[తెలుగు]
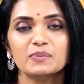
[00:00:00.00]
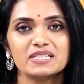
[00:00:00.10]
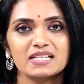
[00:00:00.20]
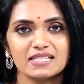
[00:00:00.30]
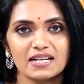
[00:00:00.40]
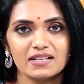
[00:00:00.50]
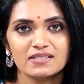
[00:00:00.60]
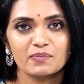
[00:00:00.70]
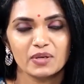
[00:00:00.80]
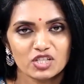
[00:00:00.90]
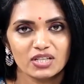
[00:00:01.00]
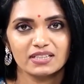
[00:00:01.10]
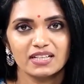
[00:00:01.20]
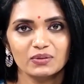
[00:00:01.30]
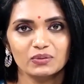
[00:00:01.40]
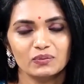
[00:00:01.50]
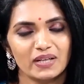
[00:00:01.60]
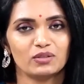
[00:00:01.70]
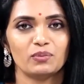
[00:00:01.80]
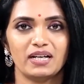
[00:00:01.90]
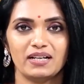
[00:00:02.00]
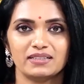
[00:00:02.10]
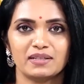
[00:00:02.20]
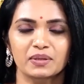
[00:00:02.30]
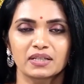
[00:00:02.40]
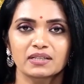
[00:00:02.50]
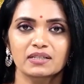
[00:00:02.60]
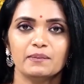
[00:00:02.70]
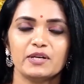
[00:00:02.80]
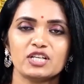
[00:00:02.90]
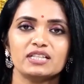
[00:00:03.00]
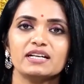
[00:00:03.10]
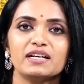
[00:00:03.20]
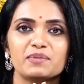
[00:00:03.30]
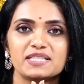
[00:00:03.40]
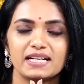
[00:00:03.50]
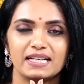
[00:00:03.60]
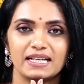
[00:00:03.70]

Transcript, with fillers: బిజినెస్ అనలిస్ట్ ప్రశాంత్ గారు వారితో మాట్లాడదాం ప్రశాంత్ గారు నమస్తే